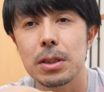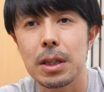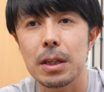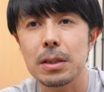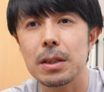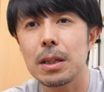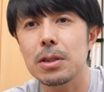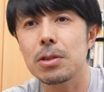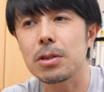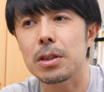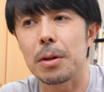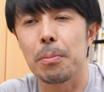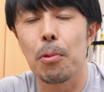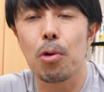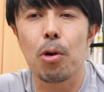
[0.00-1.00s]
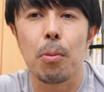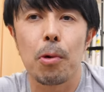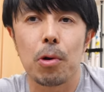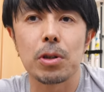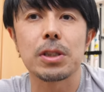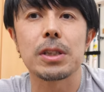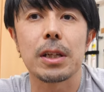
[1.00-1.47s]
繊細すぎて
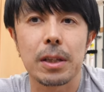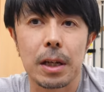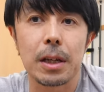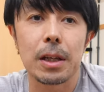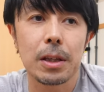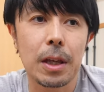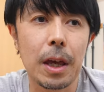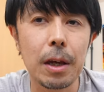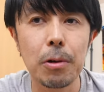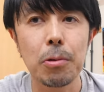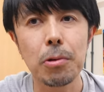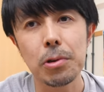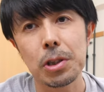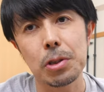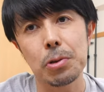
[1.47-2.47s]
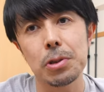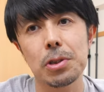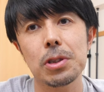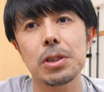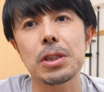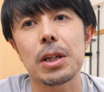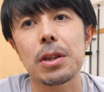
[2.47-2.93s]
モコモコしちゃったり、低音を拾い
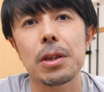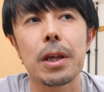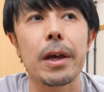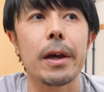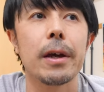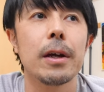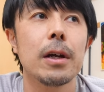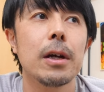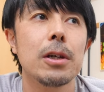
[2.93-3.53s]
すぎちゃって、